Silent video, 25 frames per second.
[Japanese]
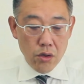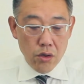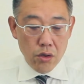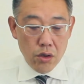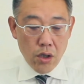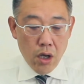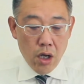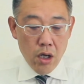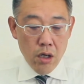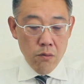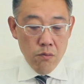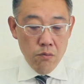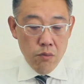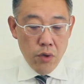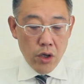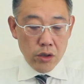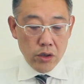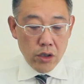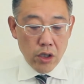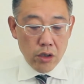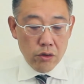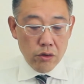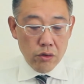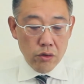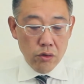丹波
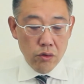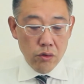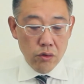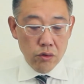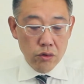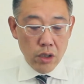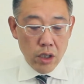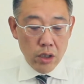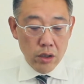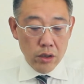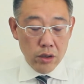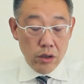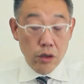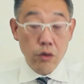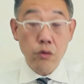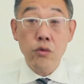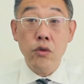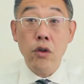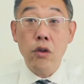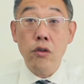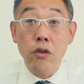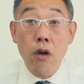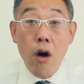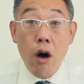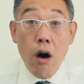哲郎さんっていう
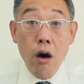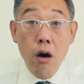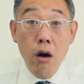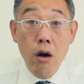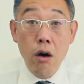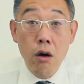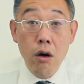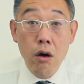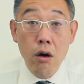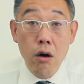んですか。